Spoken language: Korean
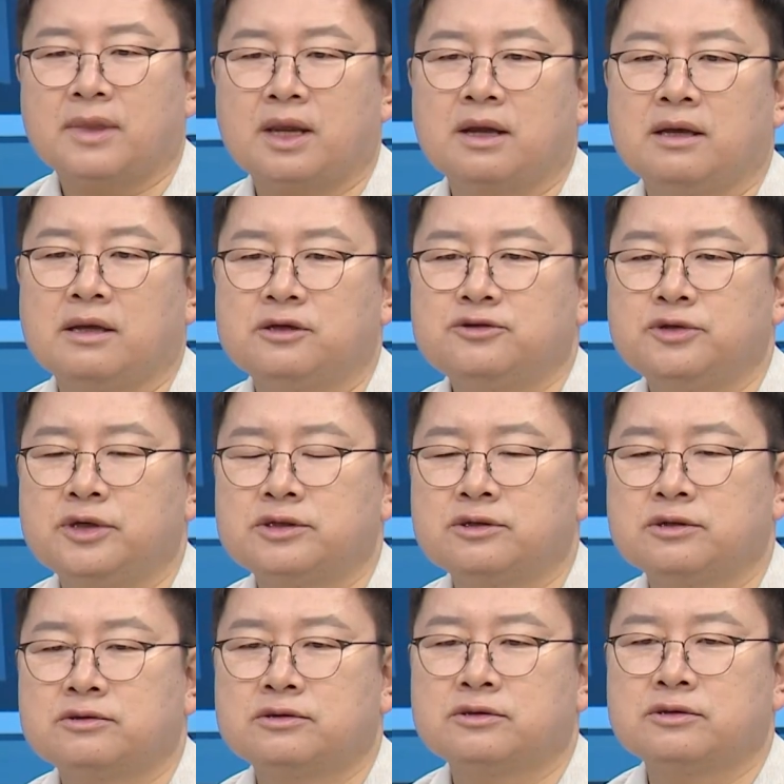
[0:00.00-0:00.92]
그러니까
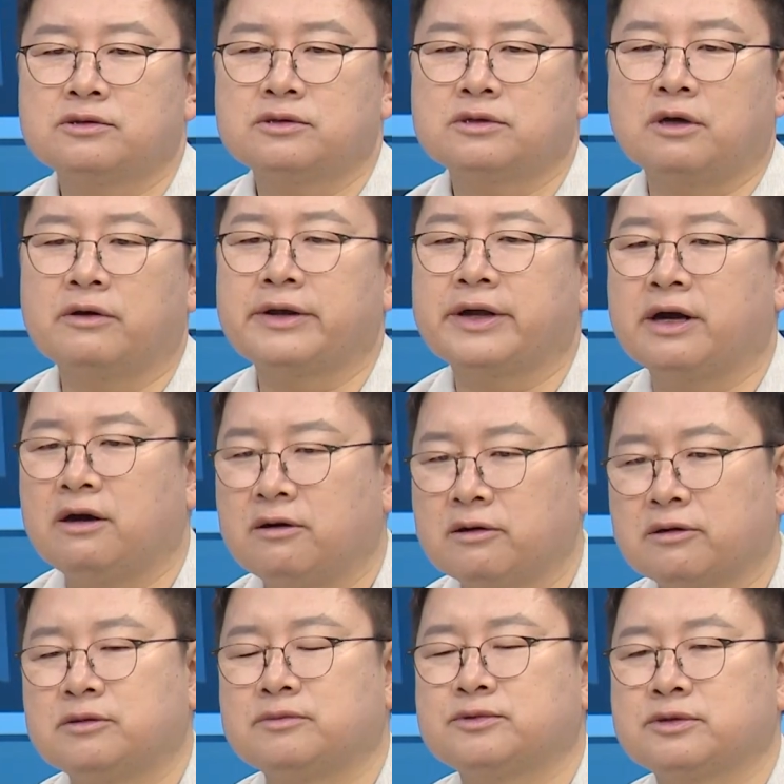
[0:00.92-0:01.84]
연쇄적으로 거래가
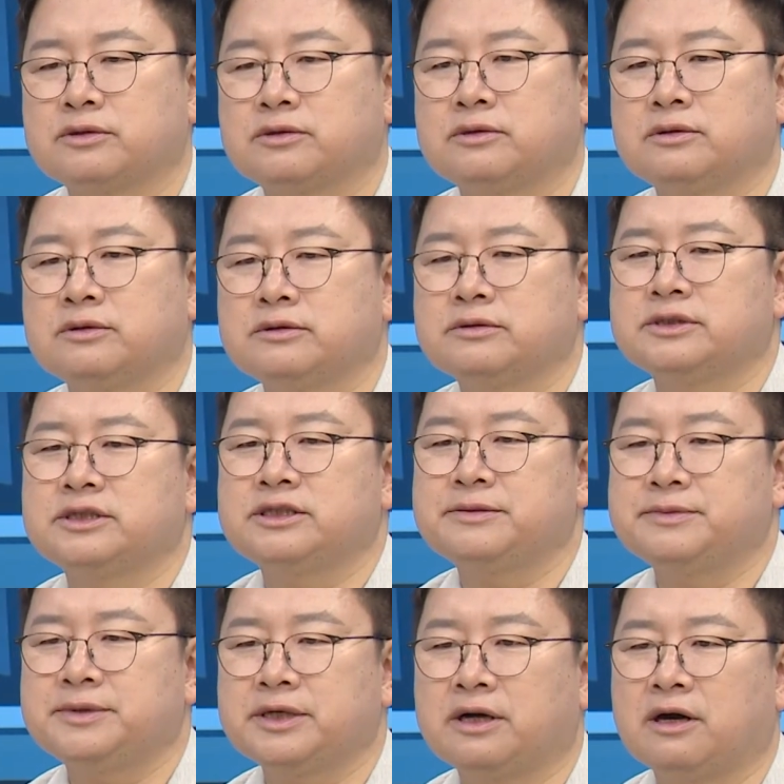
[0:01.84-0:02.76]
얼어붙고
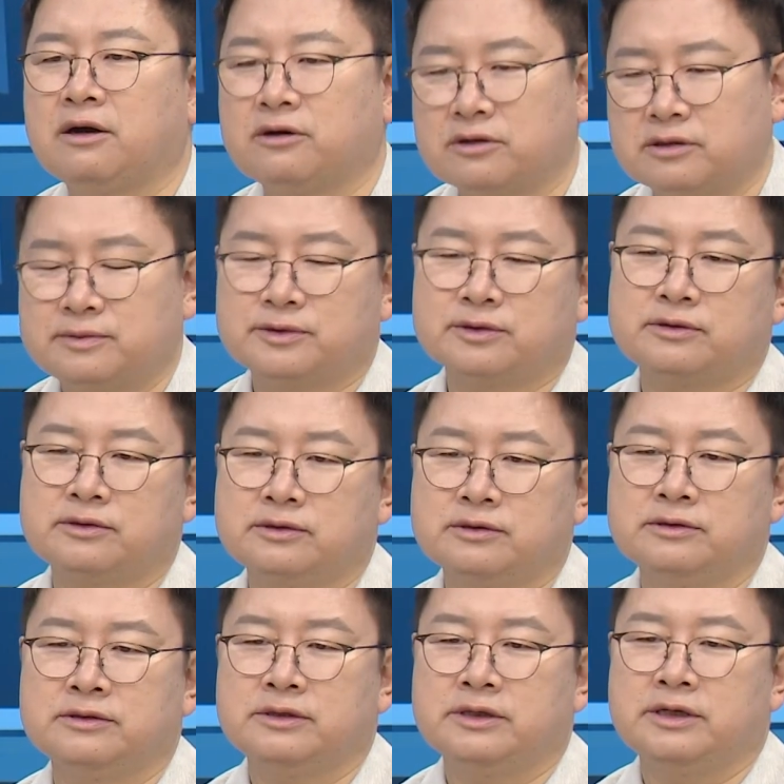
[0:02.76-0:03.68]
심리가
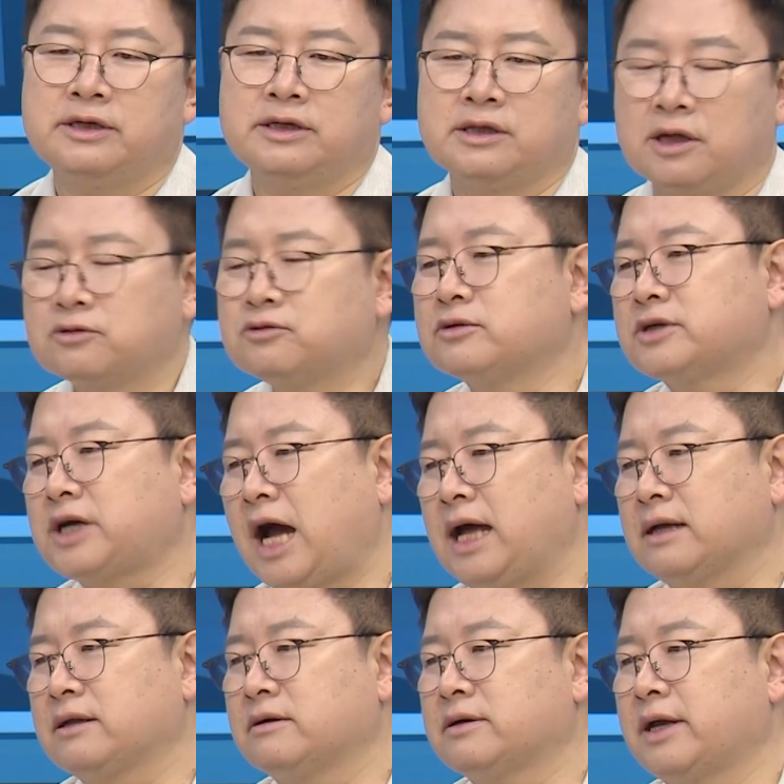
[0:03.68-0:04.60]
얼어붙고 결국
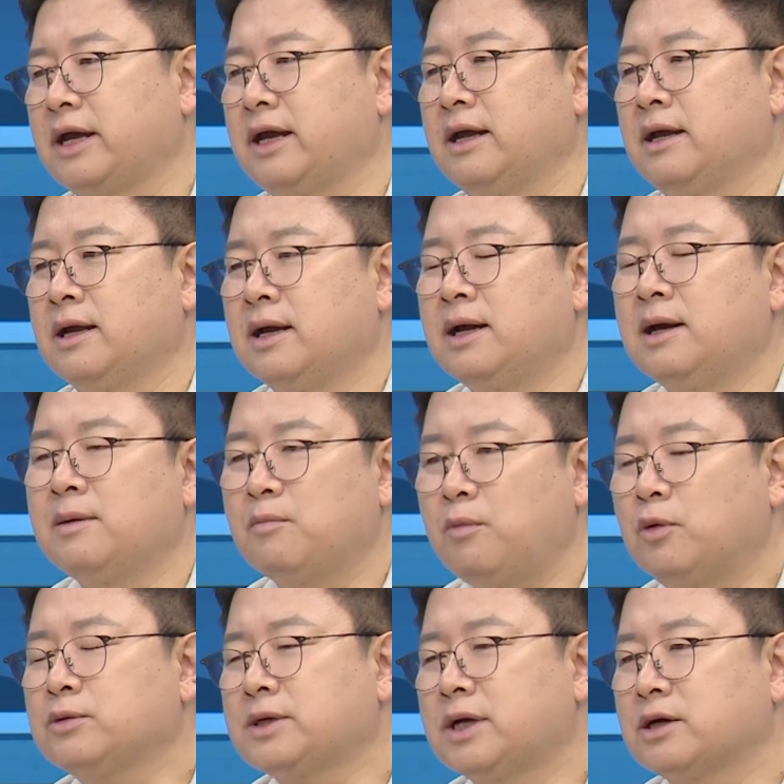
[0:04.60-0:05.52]
가격의
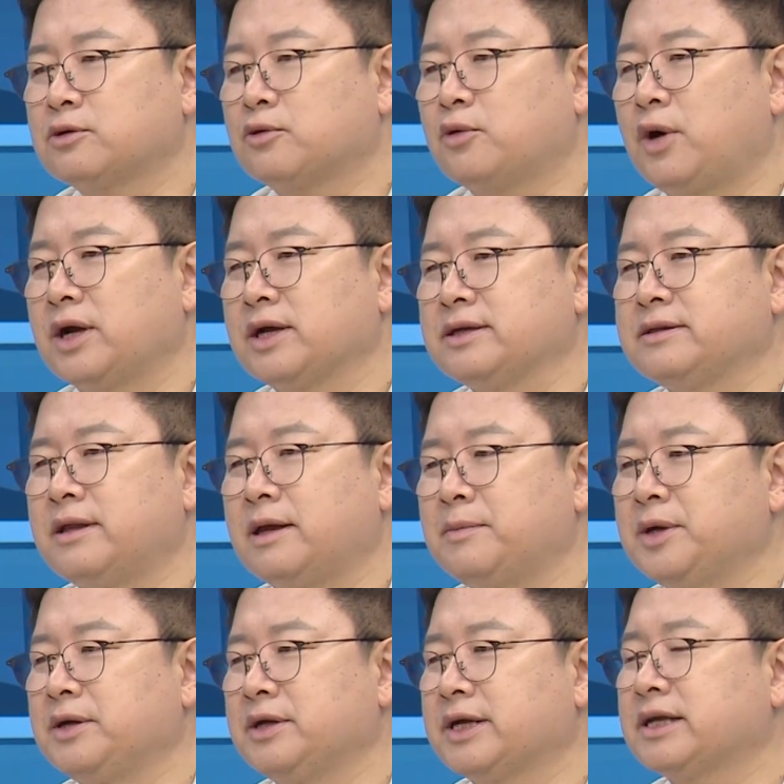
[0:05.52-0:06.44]
폭락으로
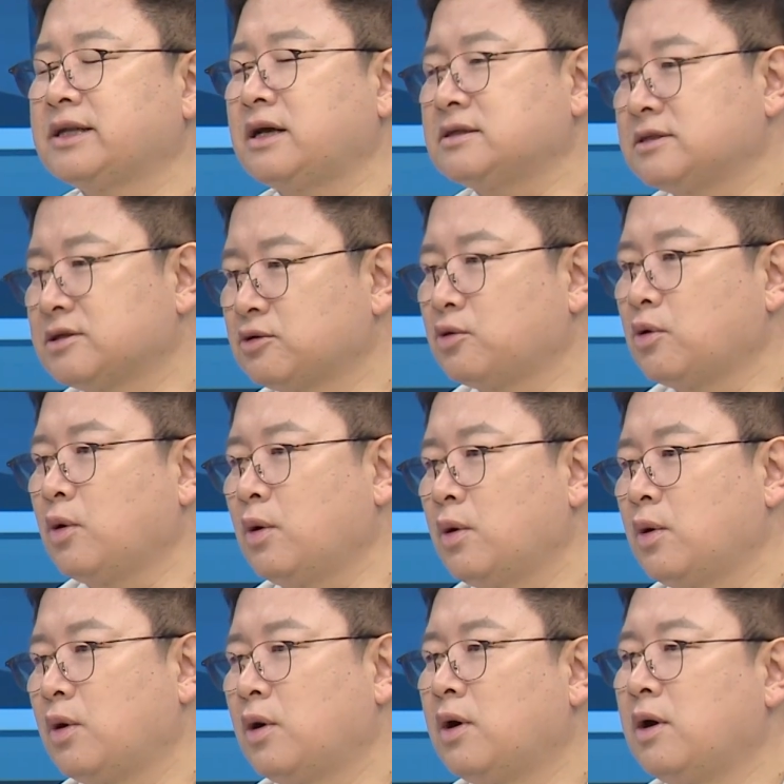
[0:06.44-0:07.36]
확인되면 이게 다시 또
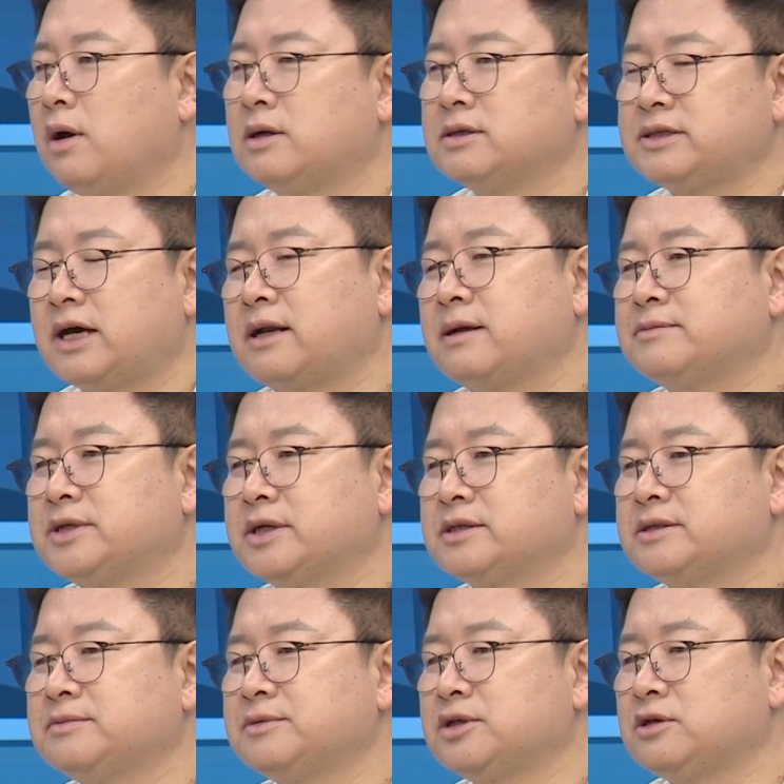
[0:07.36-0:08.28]

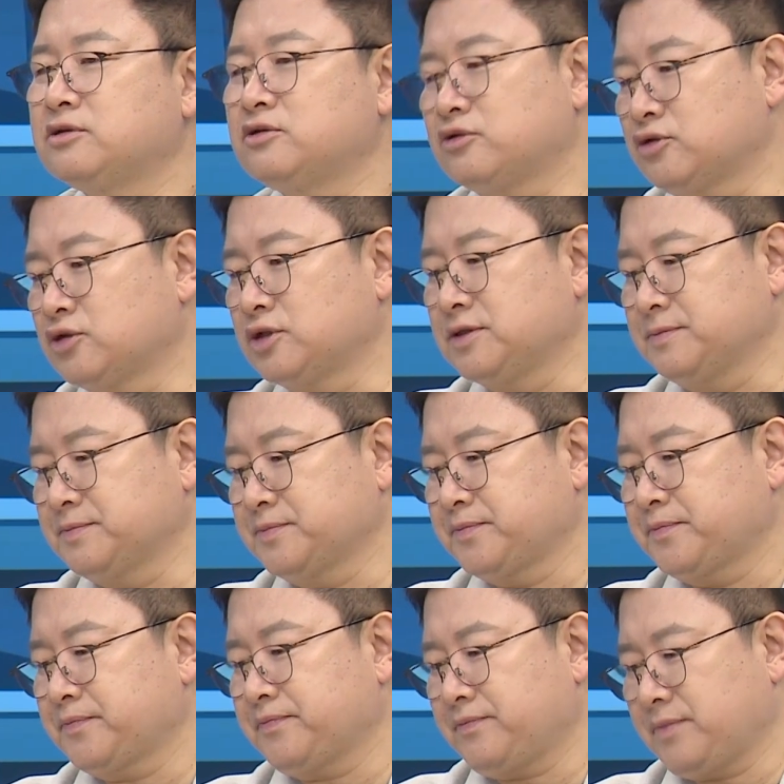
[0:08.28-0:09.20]
사람들의 심리를 누르는
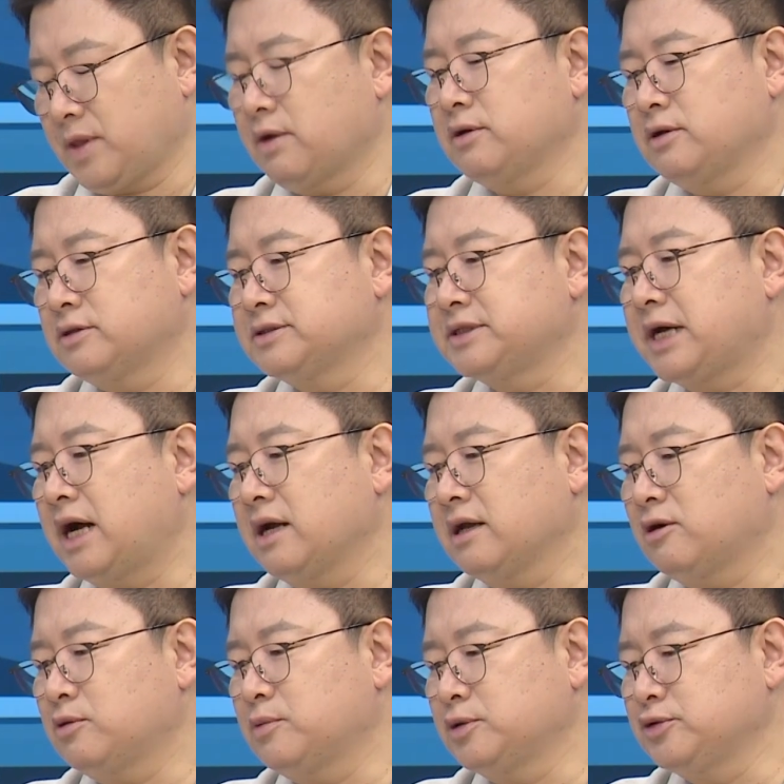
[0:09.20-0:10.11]
어, 이런
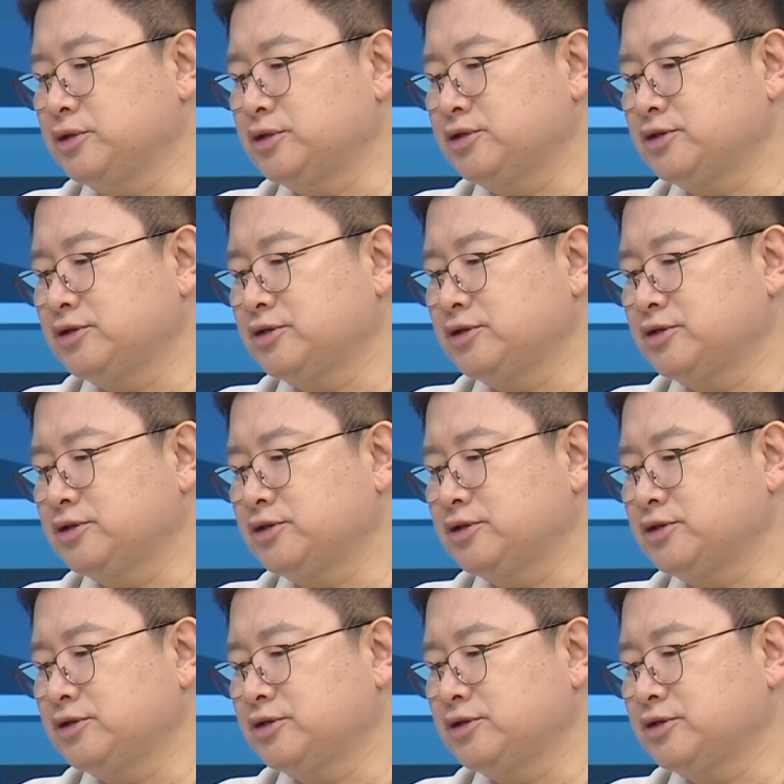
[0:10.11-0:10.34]
상황이라고 볼 수